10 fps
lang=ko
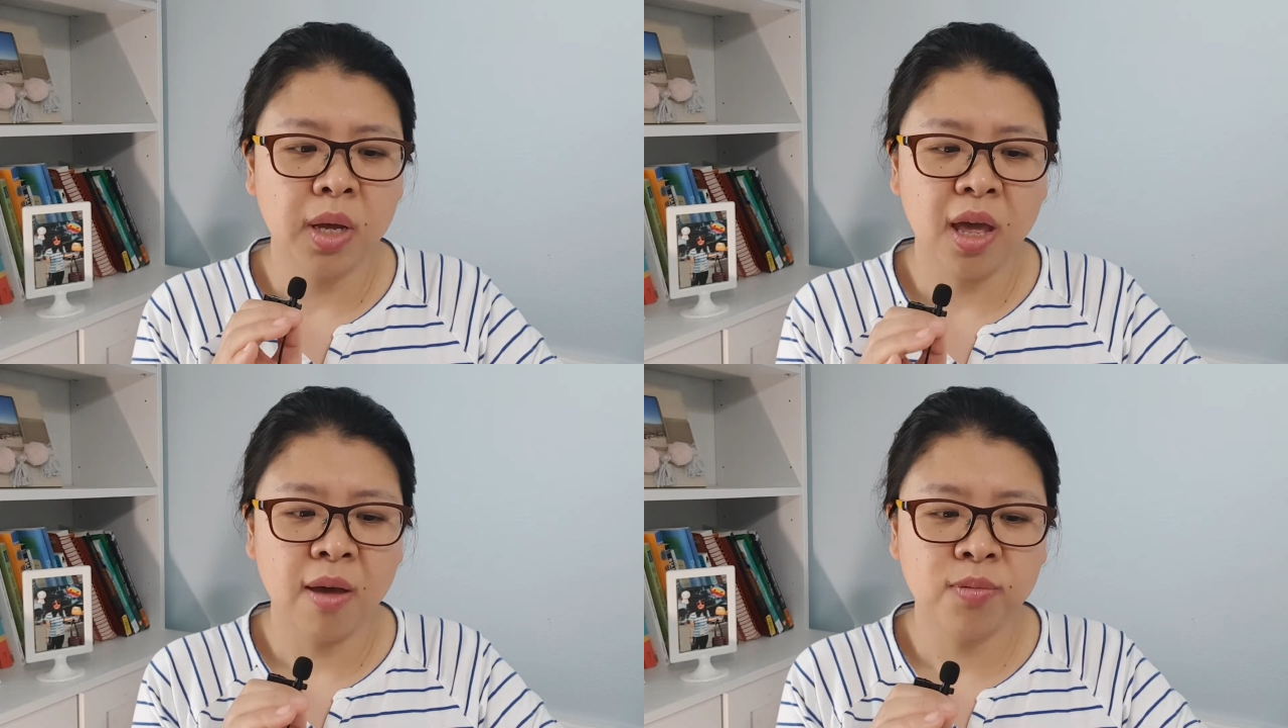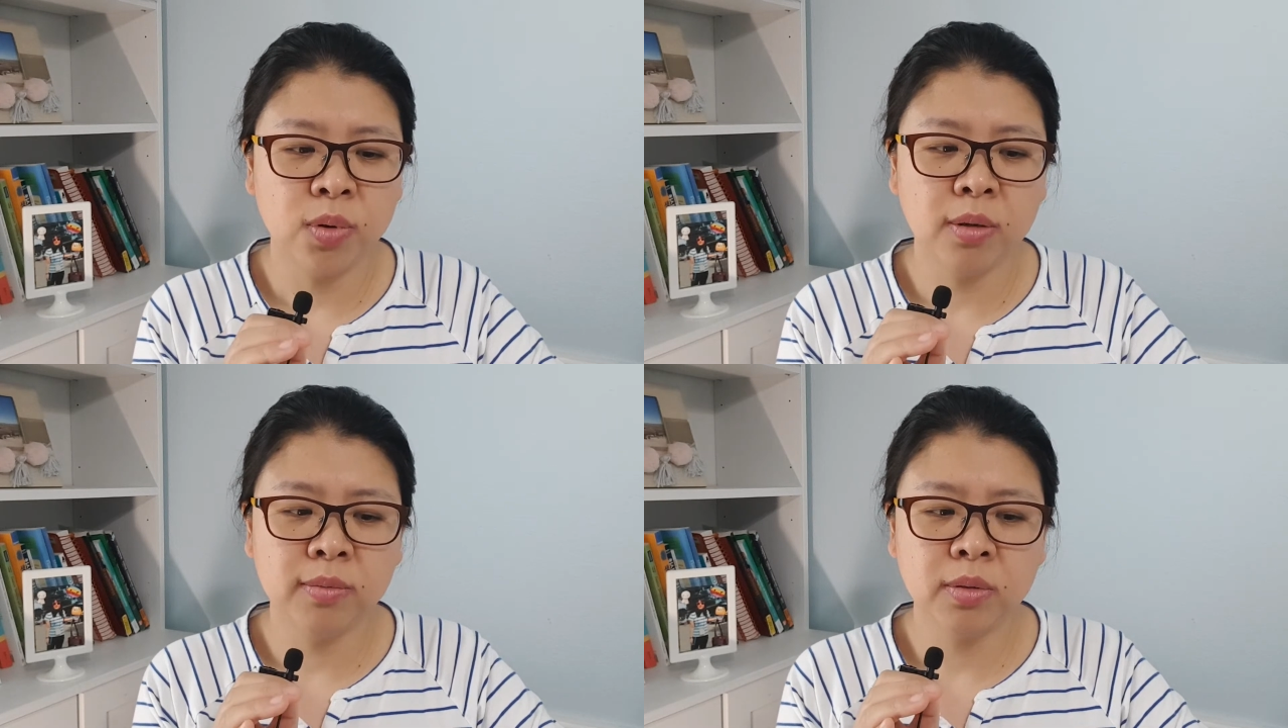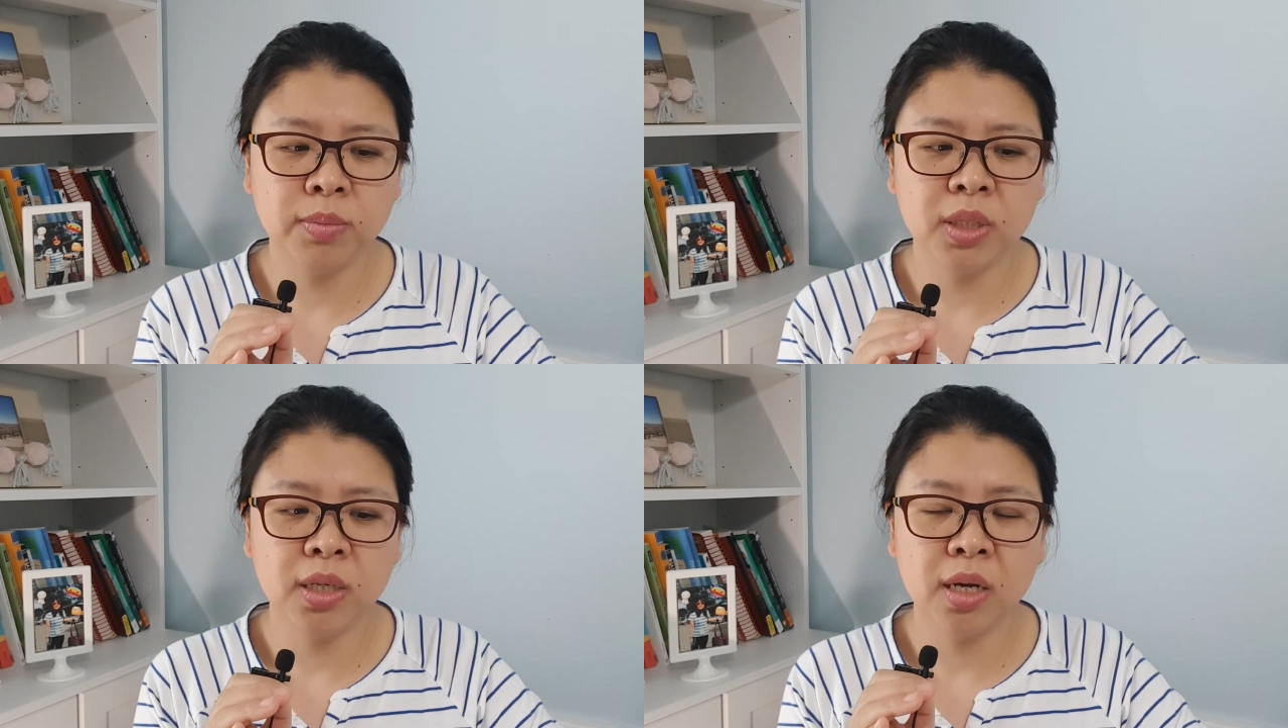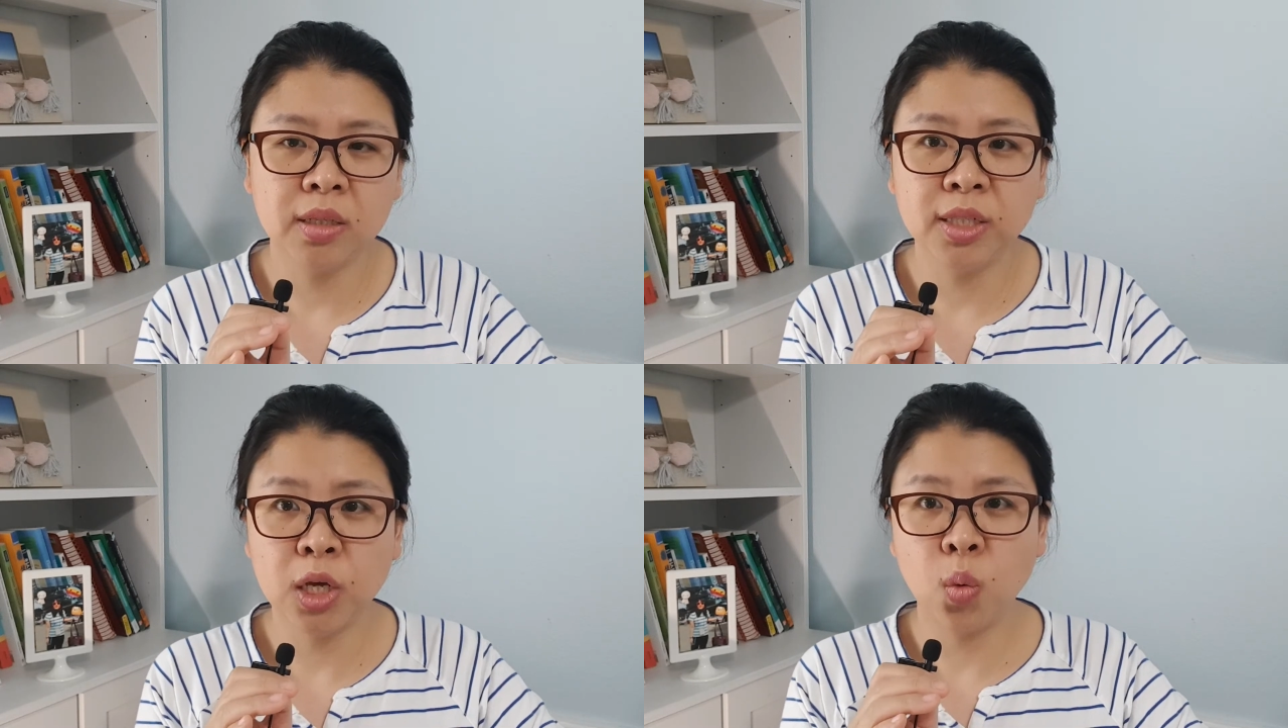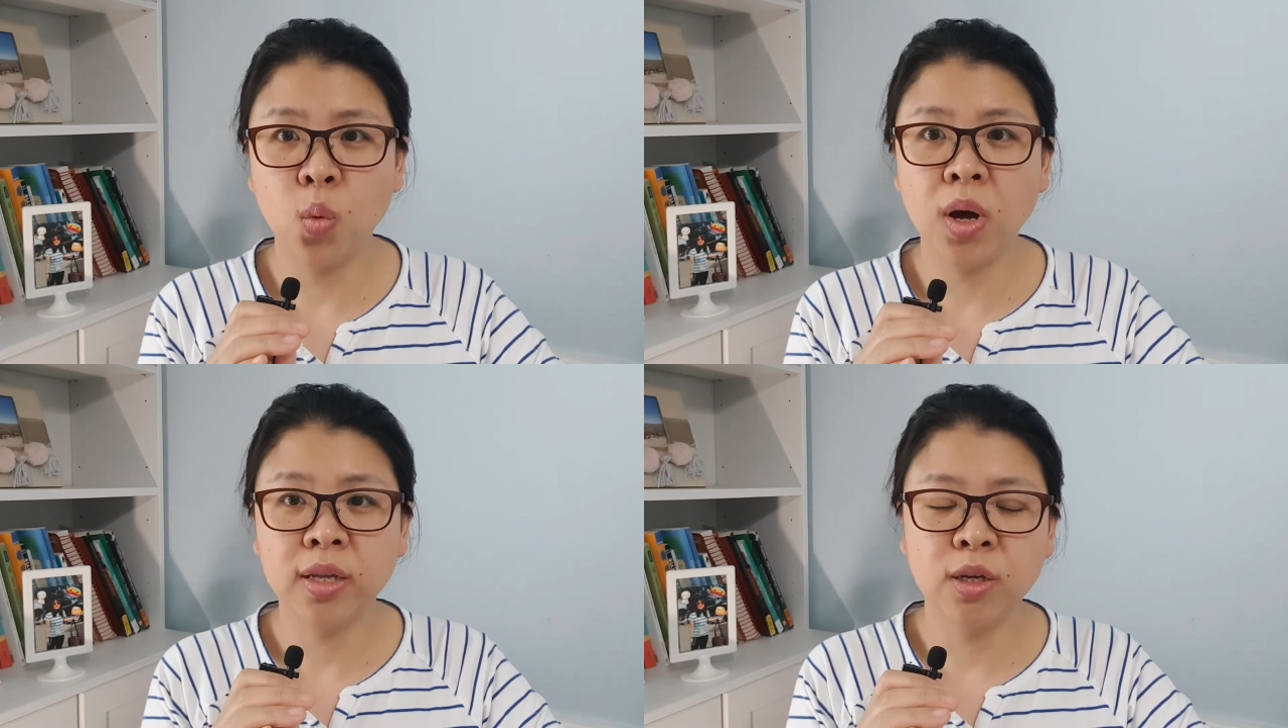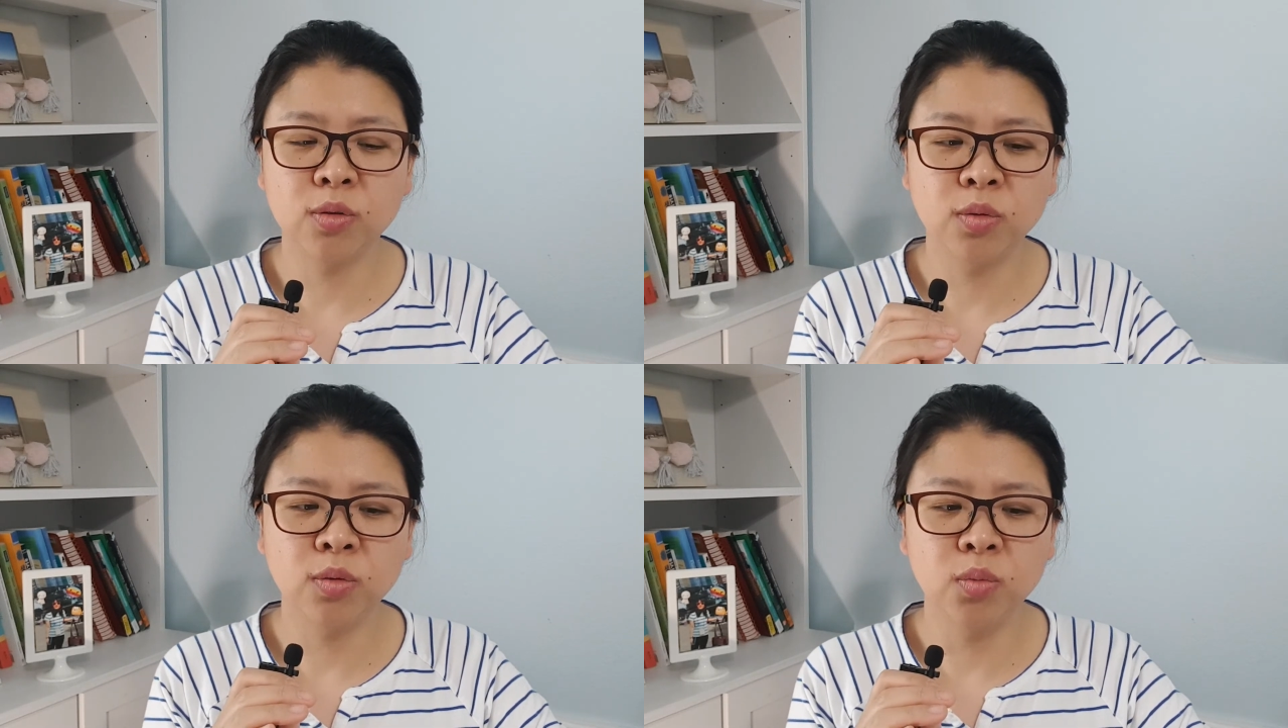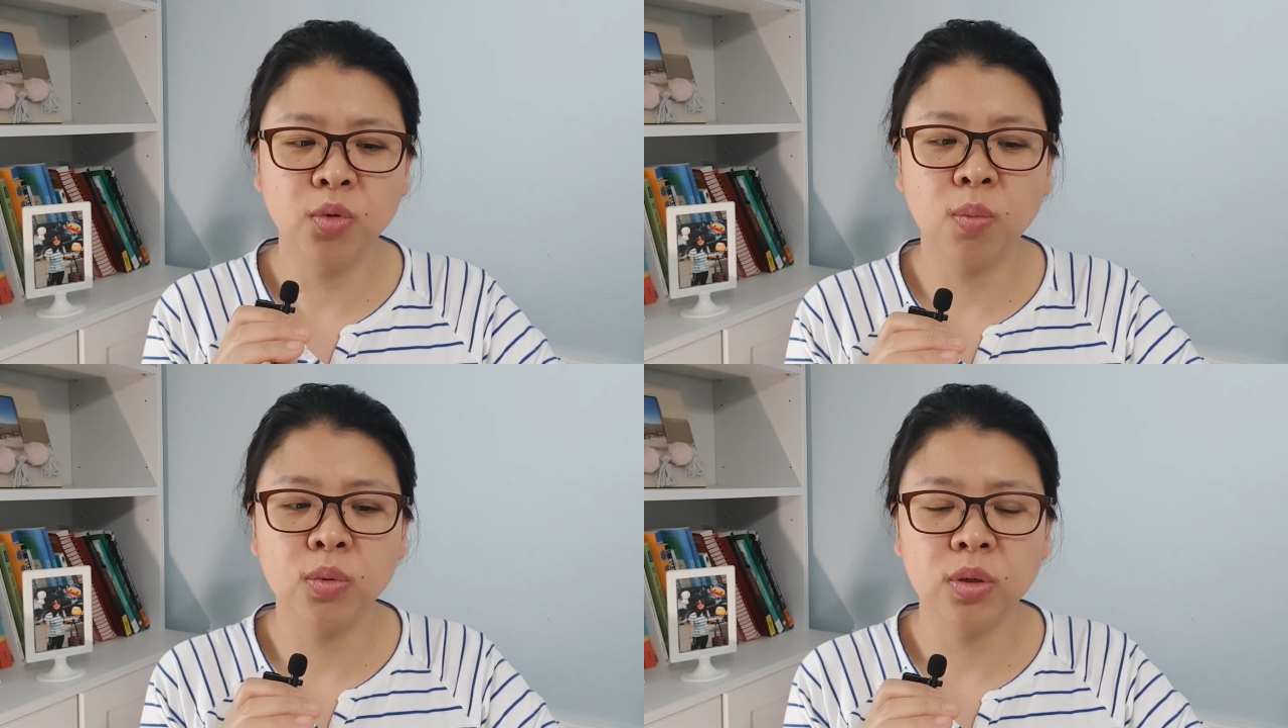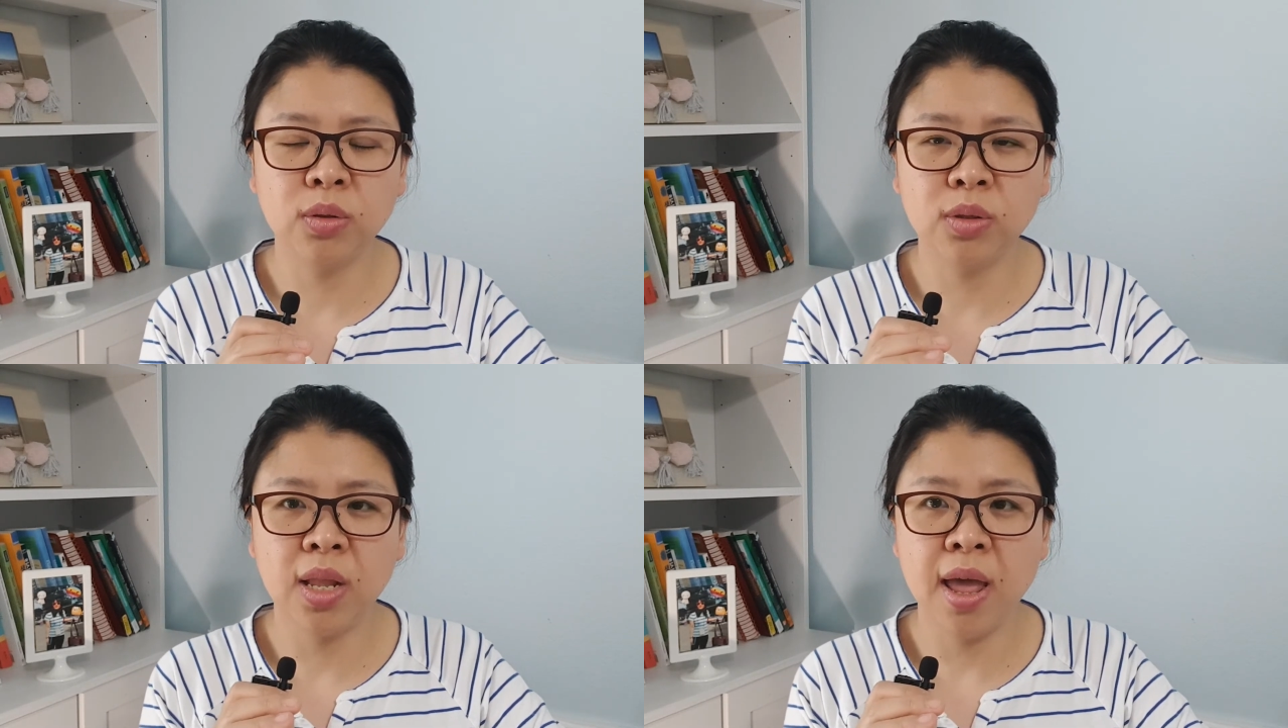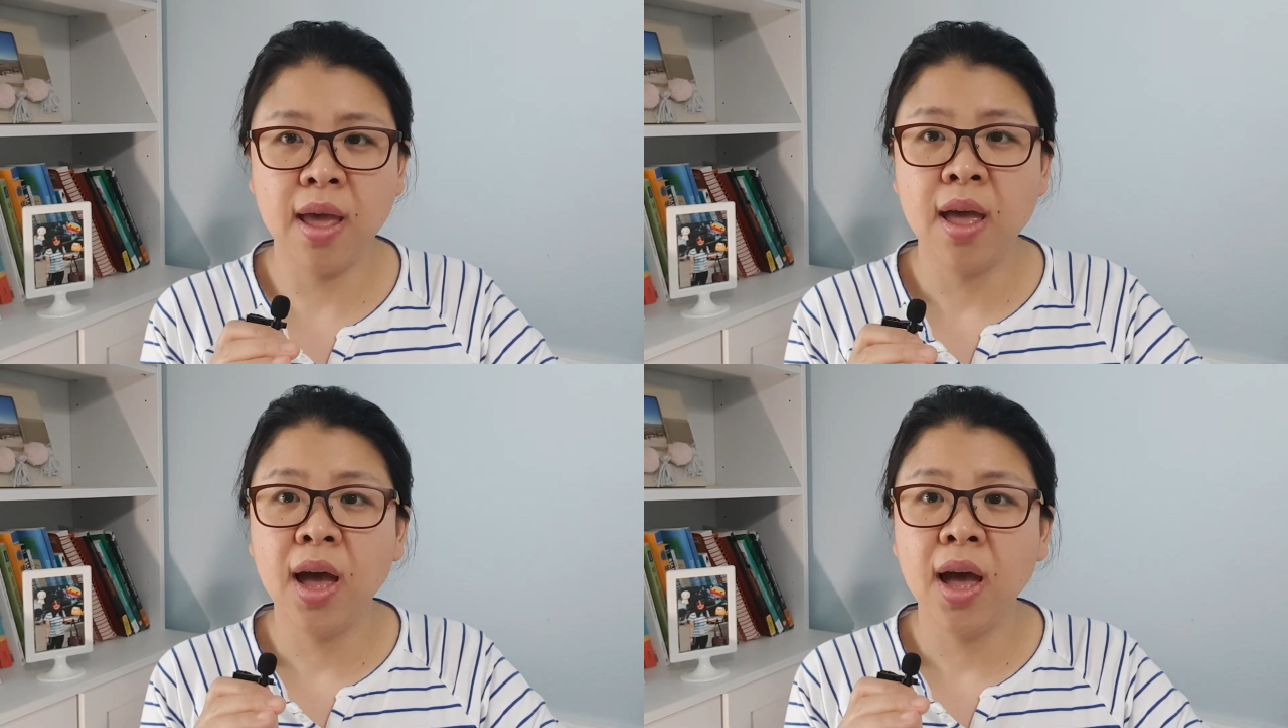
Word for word: F1 비자를 제공하냐고 물어보셨는데